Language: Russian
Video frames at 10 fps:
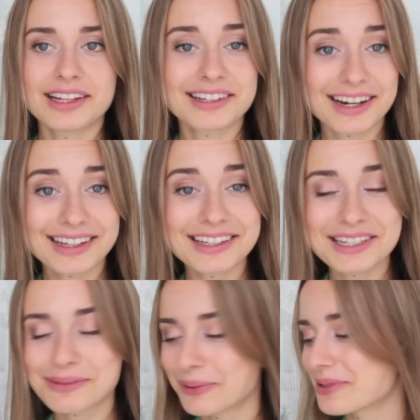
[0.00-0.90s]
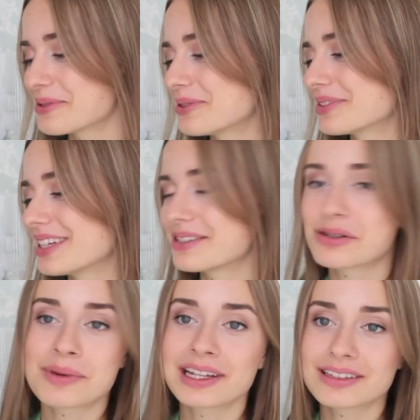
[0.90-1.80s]
Я никогда не использую вот эти
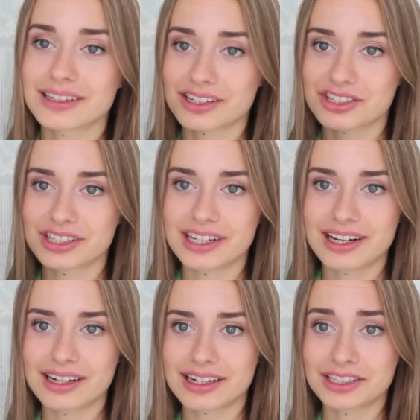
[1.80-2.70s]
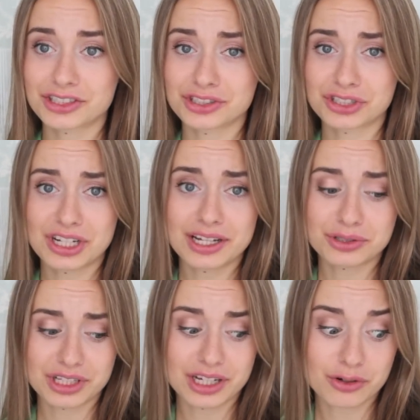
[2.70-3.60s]
румяна, так что я, конечно, жалею,
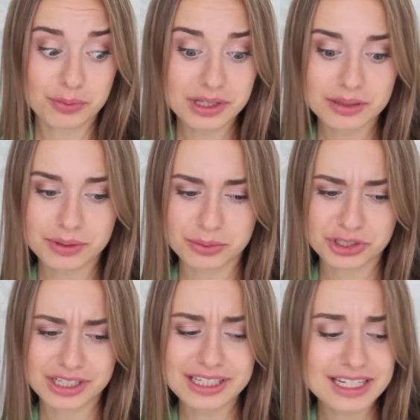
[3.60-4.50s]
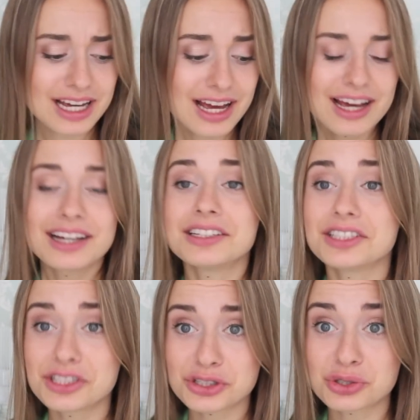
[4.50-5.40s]
что я их купила, потому что они
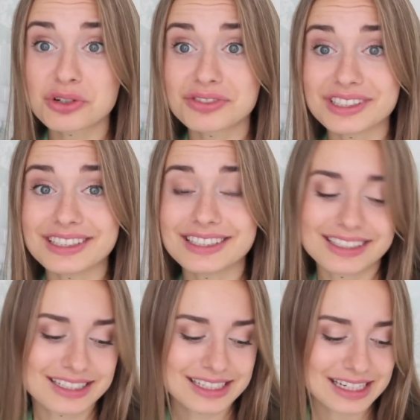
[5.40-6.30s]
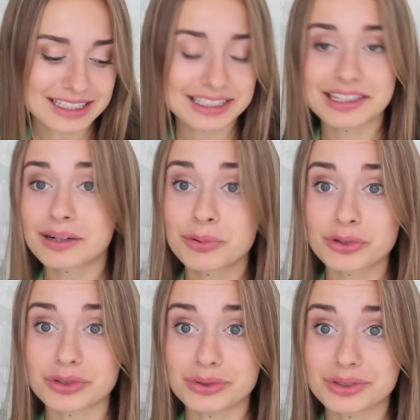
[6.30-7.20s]
не дешевые и они не
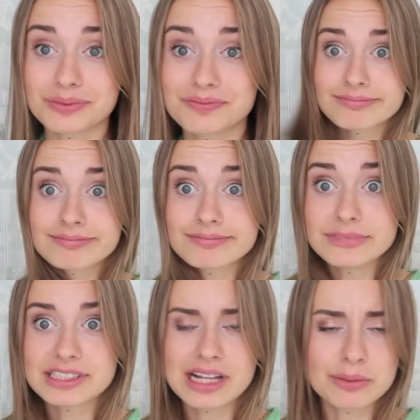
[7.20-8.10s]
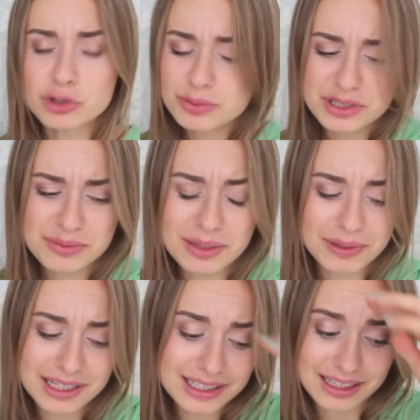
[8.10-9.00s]
работают. Не знаю, может быть, у меня
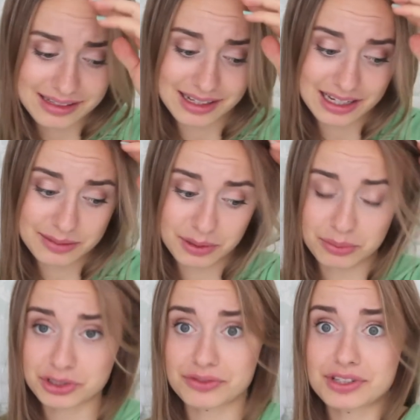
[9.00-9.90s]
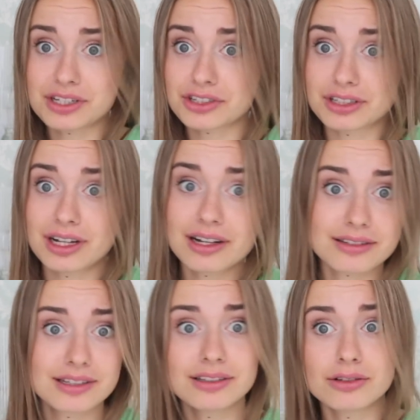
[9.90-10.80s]
плохие достались, потому что все же
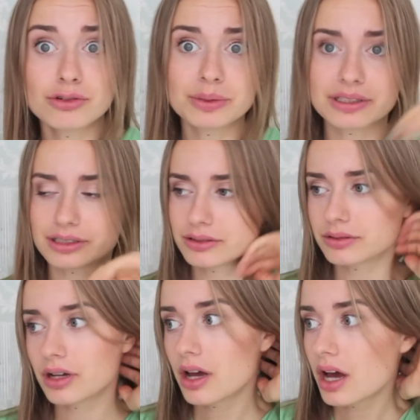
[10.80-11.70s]
так сильно любят их, ну...